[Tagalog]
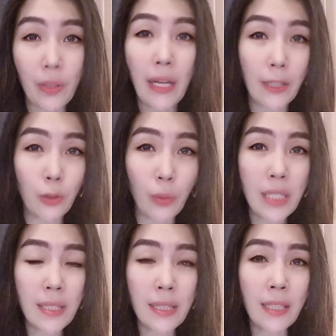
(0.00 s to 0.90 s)
At
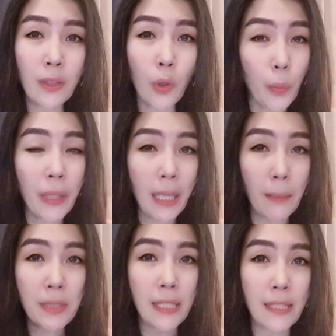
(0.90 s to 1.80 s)
once na nag-open
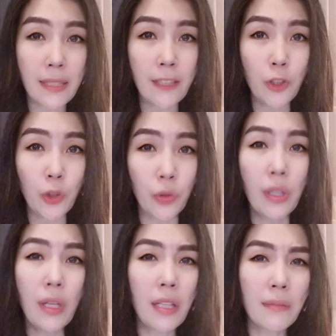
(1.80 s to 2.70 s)
up sila sa inyo,
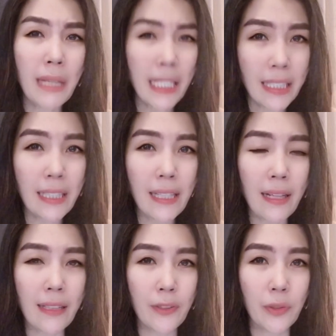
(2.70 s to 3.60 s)
makinig
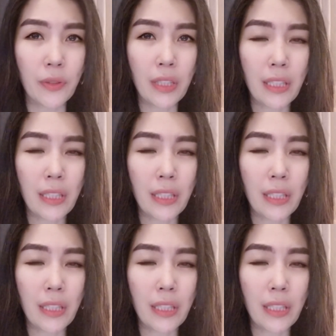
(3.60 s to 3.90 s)
lang kayo.